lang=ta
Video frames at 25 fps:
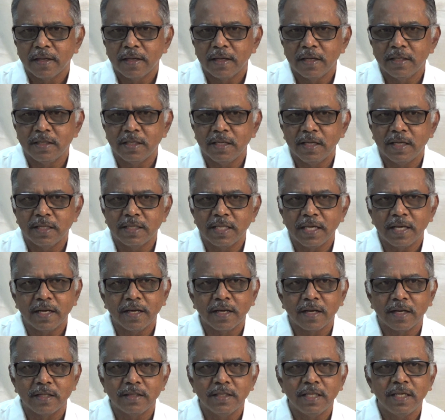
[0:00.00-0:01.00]
இது இதய
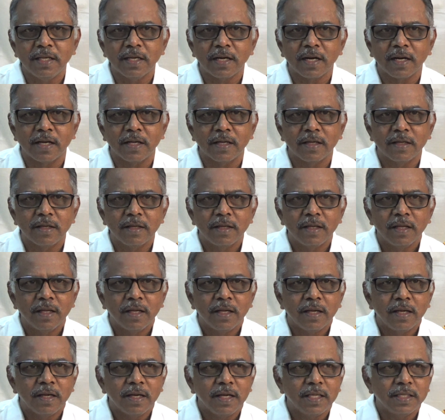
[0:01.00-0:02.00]
கிரந்திங்கிறாங்க
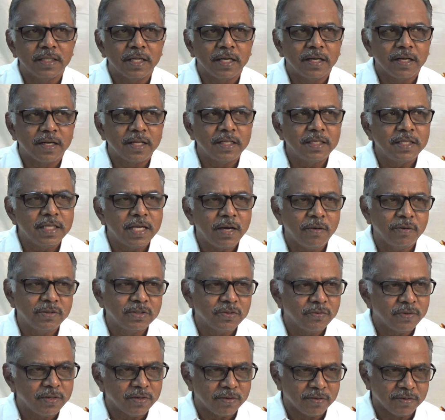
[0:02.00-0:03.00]
இந்த கிரந்தியை
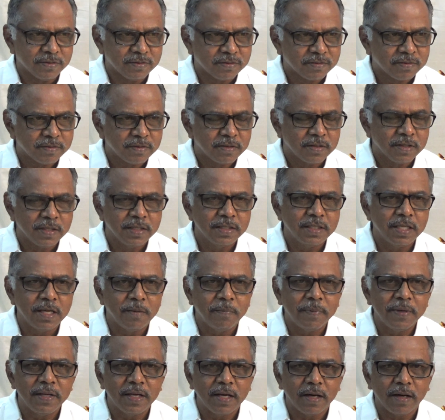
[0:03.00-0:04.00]
அவுத்து விட்டணும் இது
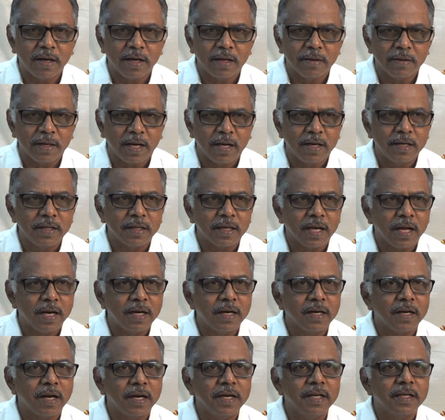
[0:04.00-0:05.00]
எப்படி அழி
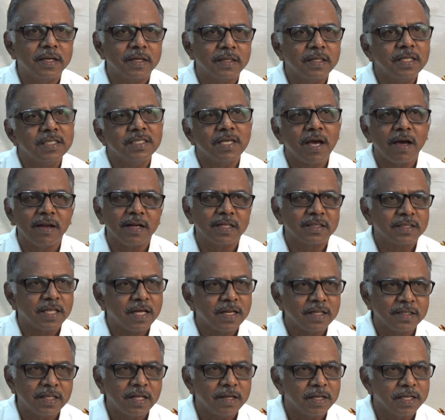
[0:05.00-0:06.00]
அழிக்கிறது
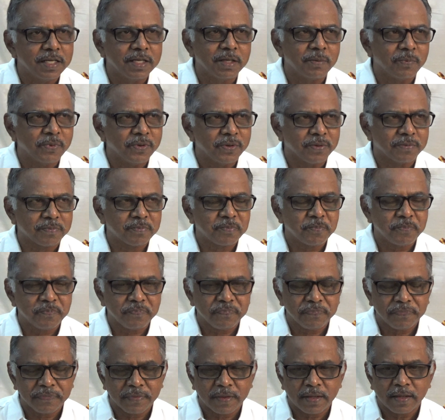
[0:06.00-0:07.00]
ஞானத்தால் தான் அழிக்க முடியும்
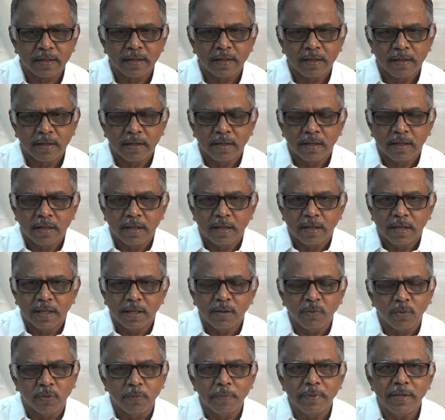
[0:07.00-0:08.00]

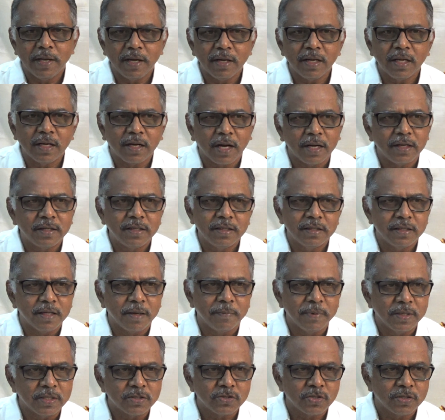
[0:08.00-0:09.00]
ஆனால் உண்மையான கட்டு
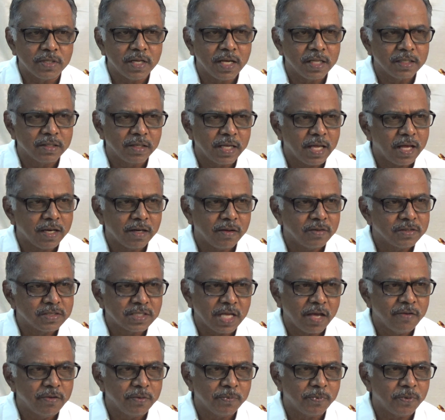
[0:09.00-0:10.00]
அப்படின்னு சொன்னால் அது யாராவது
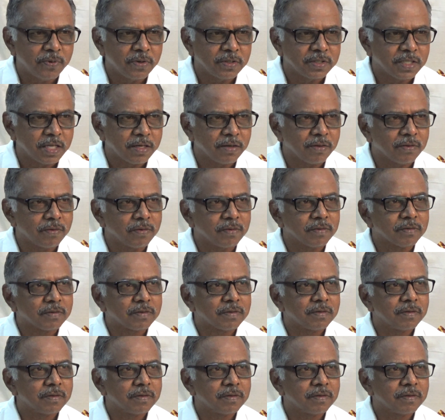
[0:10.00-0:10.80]
சாவி போட்டு திறக்கணும்